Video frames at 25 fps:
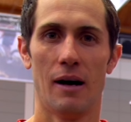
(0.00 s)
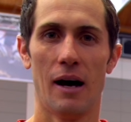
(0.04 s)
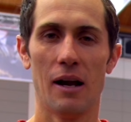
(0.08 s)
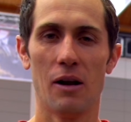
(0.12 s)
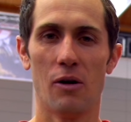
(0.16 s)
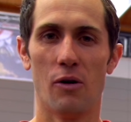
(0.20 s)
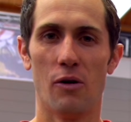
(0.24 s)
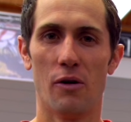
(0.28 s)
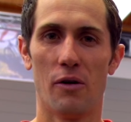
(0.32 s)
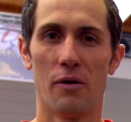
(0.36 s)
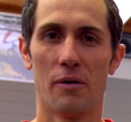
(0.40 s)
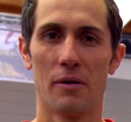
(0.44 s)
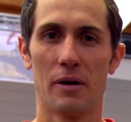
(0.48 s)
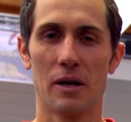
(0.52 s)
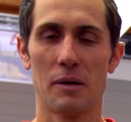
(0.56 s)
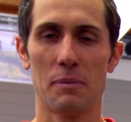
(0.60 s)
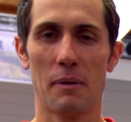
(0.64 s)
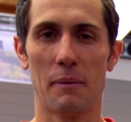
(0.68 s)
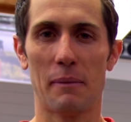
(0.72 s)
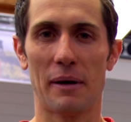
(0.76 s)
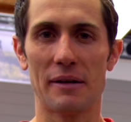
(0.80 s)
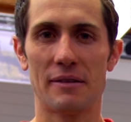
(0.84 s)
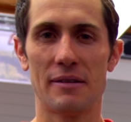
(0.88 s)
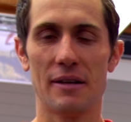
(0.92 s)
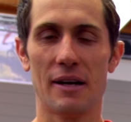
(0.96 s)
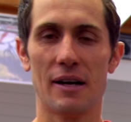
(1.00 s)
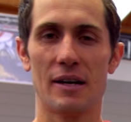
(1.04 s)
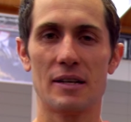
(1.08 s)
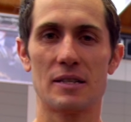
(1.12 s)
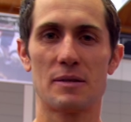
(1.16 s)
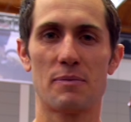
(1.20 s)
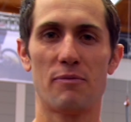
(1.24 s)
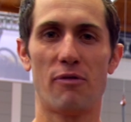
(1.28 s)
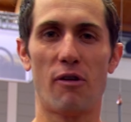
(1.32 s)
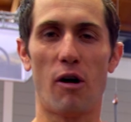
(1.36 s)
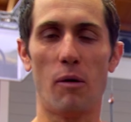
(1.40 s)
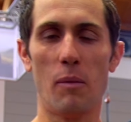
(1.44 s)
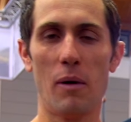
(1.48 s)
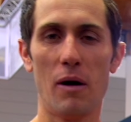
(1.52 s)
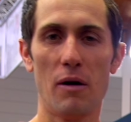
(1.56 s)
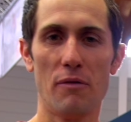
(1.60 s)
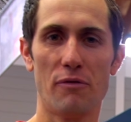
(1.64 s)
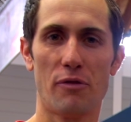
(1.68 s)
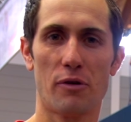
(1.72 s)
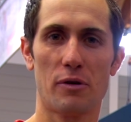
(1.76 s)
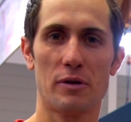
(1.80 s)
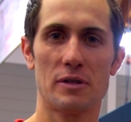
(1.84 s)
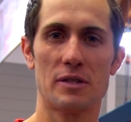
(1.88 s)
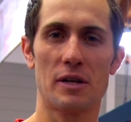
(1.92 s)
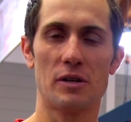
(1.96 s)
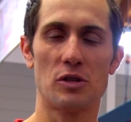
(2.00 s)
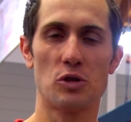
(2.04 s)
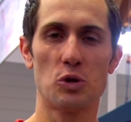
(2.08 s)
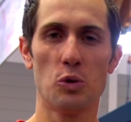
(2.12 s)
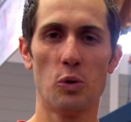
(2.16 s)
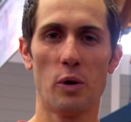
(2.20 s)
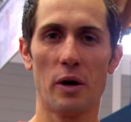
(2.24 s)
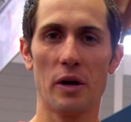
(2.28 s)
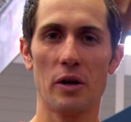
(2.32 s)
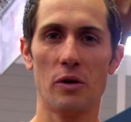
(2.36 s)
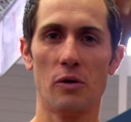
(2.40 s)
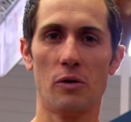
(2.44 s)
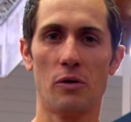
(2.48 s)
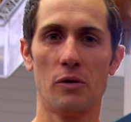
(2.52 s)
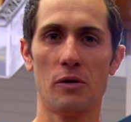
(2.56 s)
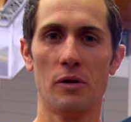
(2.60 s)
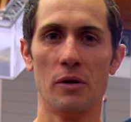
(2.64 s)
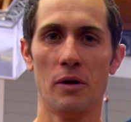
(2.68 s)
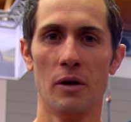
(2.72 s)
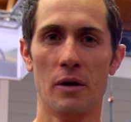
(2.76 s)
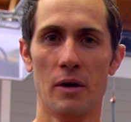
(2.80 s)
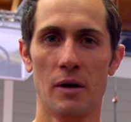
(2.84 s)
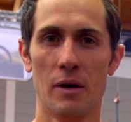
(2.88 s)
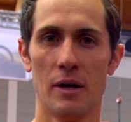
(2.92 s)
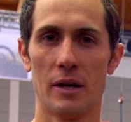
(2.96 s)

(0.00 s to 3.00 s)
Hallo, ich bin Matthias Frommer von Centurion.